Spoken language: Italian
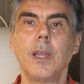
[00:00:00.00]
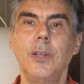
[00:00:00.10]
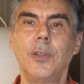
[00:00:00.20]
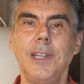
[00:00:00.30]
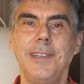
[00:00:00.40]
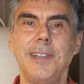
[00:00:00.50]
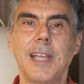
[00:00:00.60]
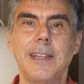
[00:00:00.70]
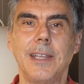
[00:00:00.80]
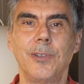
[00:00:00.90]
Non
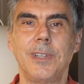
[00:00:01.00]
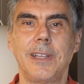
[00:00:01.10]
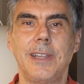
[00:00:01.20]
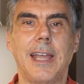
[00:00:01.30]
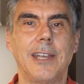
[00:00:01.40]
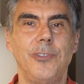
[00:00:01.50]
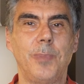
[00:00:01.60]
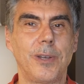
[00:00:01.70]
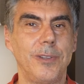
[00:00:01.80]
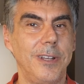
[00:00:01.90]
esitate a contattarci
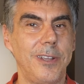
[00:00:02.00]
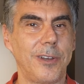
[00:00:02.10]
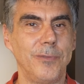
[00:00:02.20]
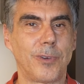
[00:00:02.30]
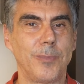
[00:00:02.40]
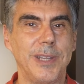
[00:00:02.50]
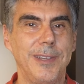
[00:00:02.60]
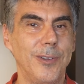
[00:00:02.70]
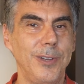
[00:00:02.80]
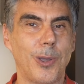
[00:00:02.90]
per ulteriori
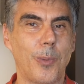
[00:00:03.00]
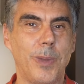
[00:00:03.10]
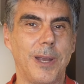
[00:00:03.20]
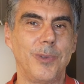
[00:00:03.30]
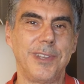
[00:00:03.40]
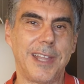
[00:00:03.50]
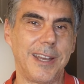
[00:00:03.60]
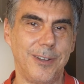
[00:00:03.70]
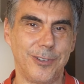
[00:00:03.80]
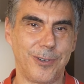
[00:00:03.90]
informazioni o per
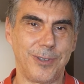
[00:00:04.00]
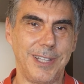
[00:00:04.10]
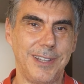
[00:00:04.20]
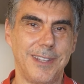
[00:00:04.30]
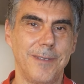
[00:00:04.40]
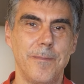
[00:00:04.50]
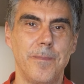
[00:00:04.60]
acquistare il nostro kit.